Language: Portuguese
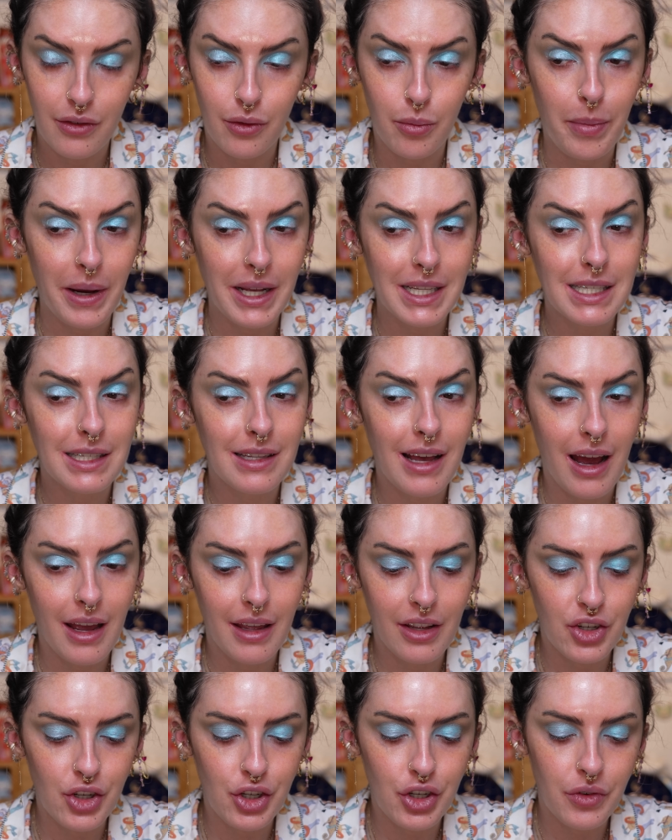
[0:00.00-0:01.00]
Vou passar e
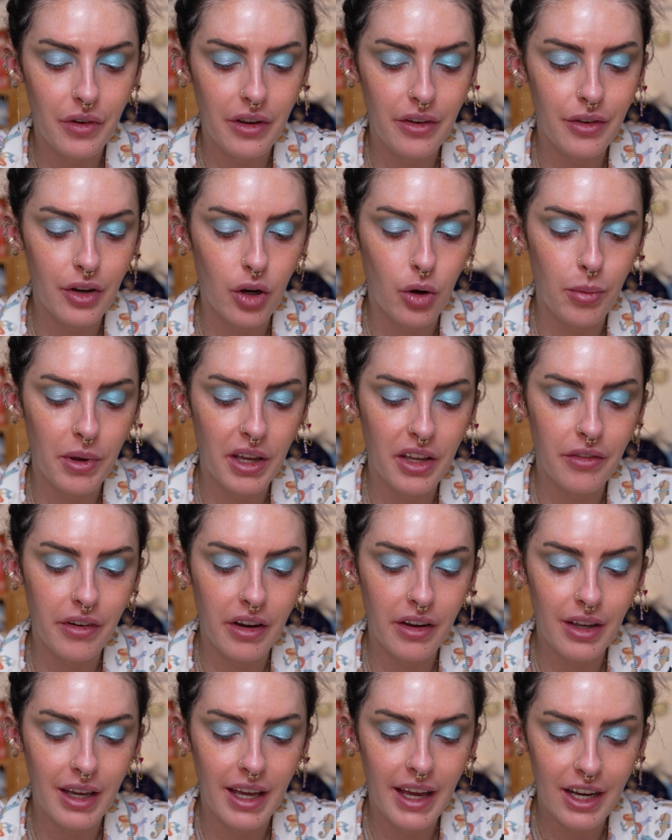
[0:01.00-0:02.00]
a gente vai ver como é que
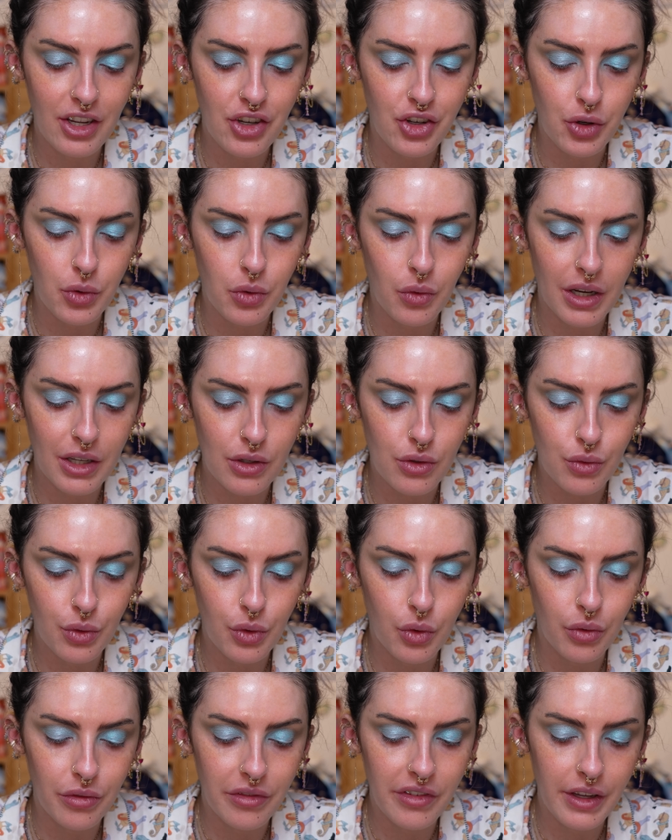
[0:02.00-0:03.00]
vai reagir com azul e
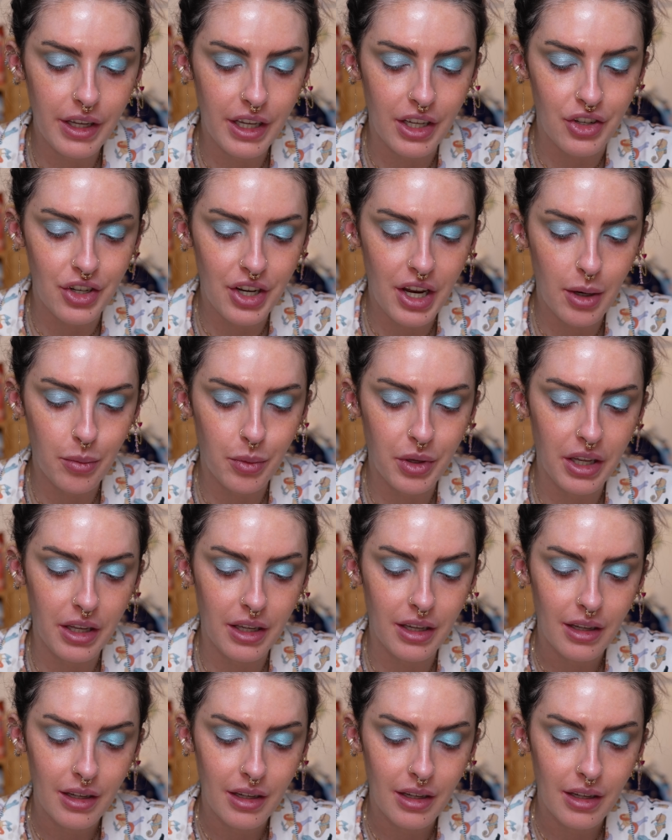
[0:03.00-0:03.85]
com verde, né? Porque